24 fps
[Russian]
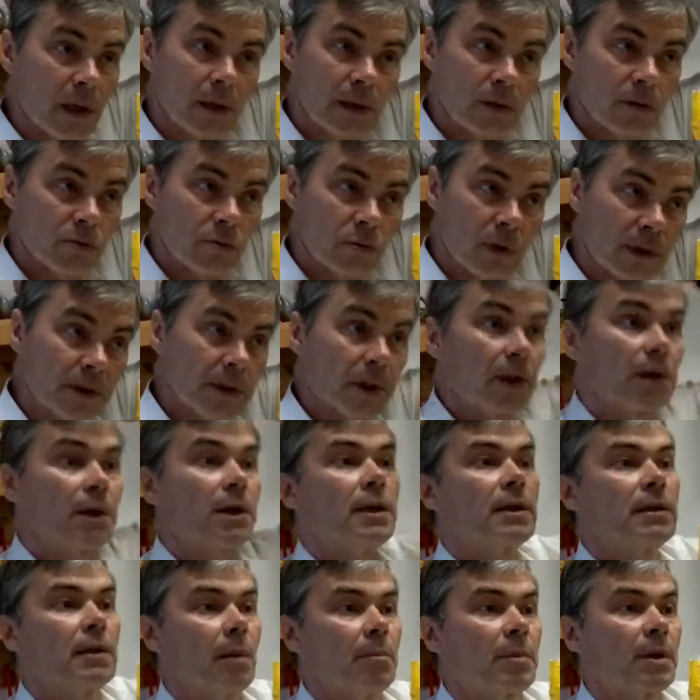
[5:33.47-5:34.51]
ну,
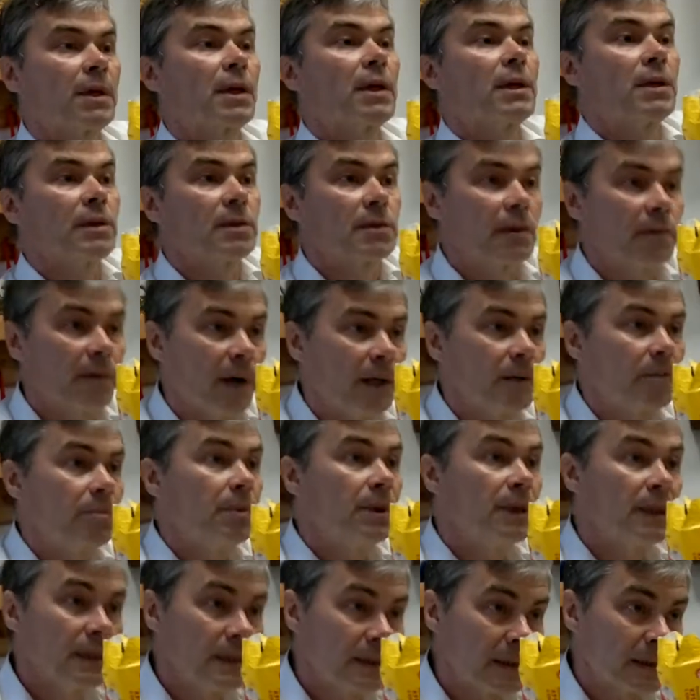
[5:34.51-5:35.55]
открыть, там, организовать
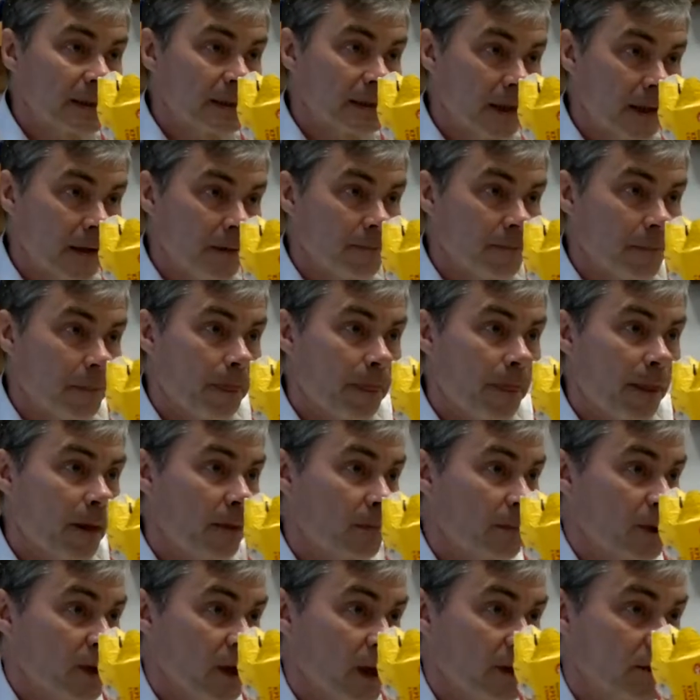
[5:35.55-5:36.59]
бизнес, да?
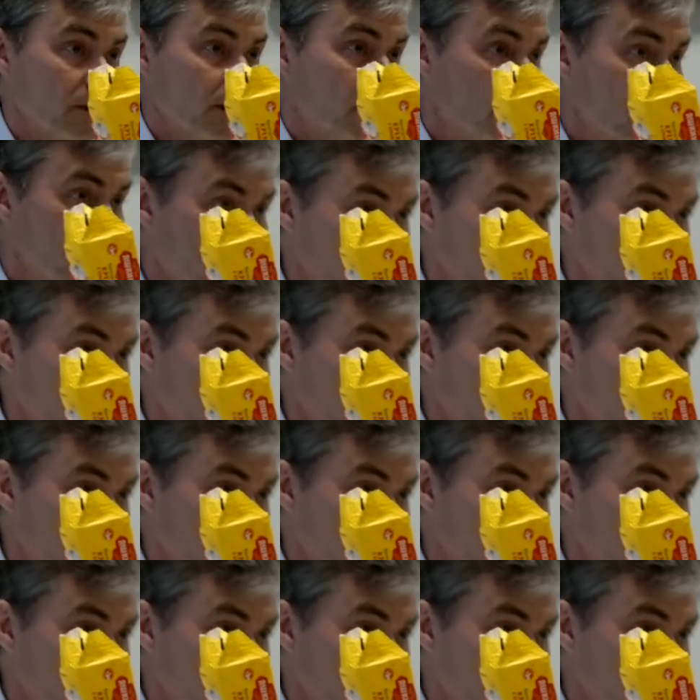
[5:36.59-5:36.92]
Пожалуйста, вот